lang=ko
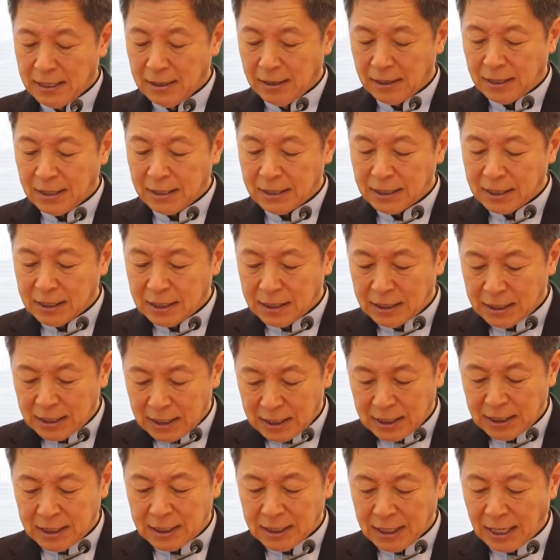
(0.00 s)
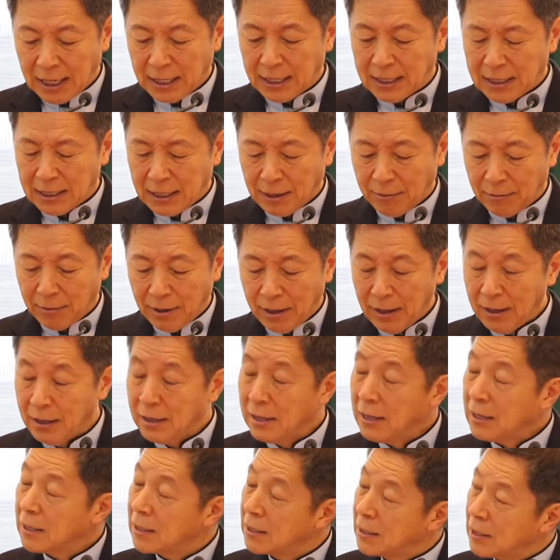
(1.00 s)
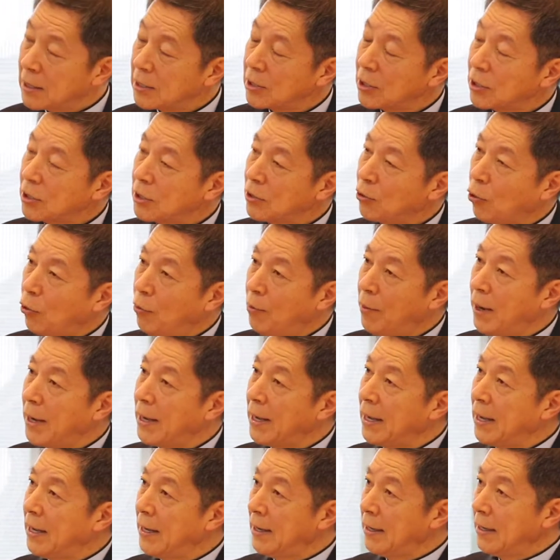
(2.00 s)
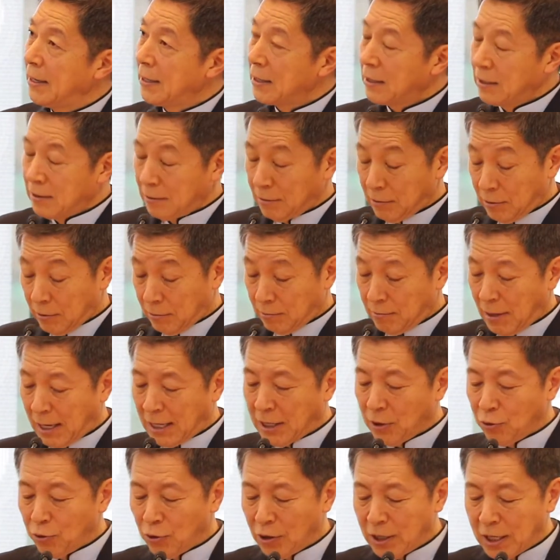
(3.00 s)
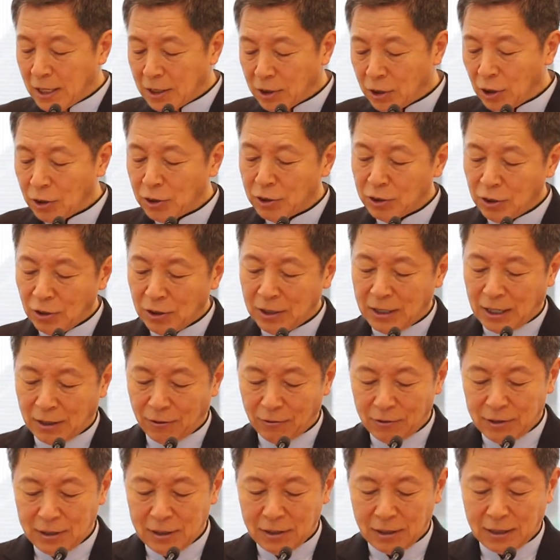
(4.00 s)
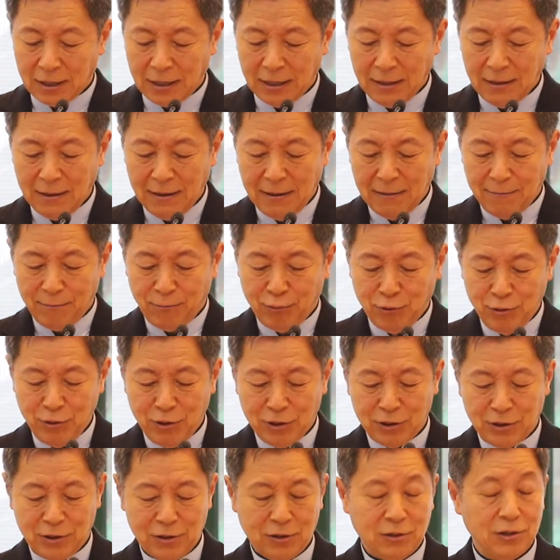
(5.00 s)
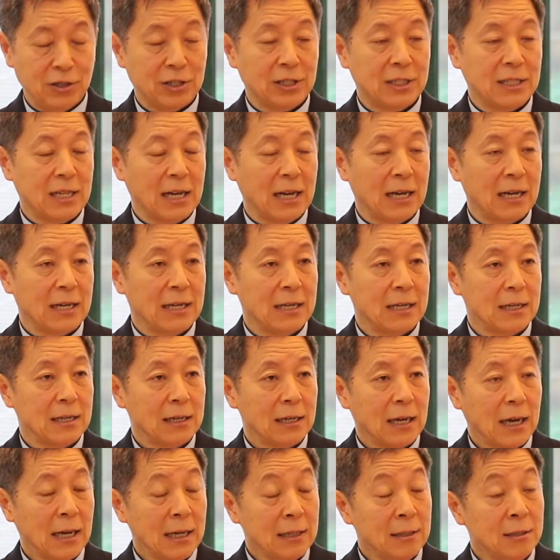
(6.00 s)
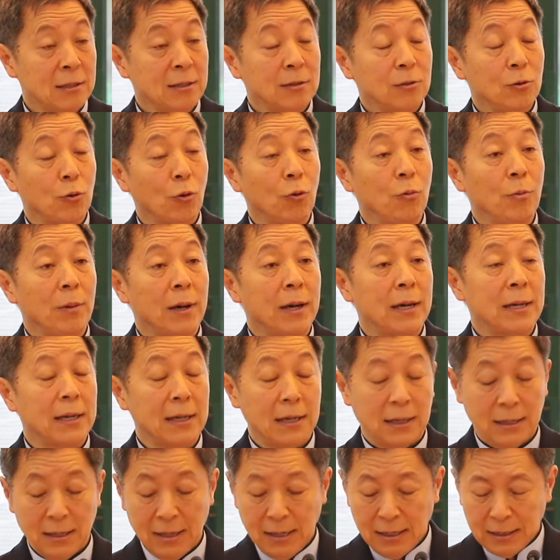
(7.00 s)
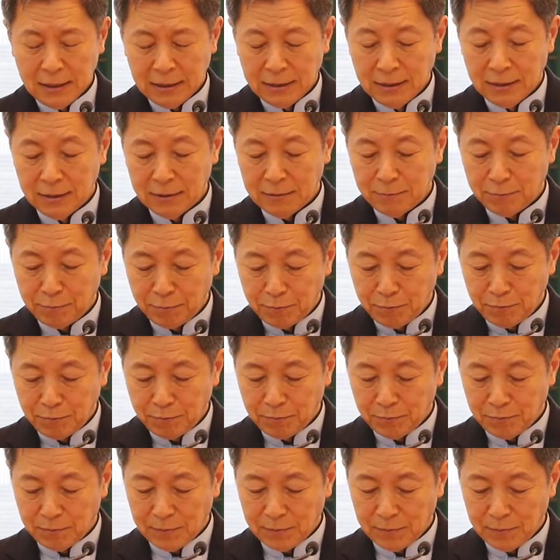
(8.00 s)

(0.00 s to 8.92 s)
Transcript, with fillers: 이렇게 지칭했기 때문에 그래서 로마의 그 마게도냐 첫성이라고 이렇게 불렀을 것이다. 하여튼 로마 그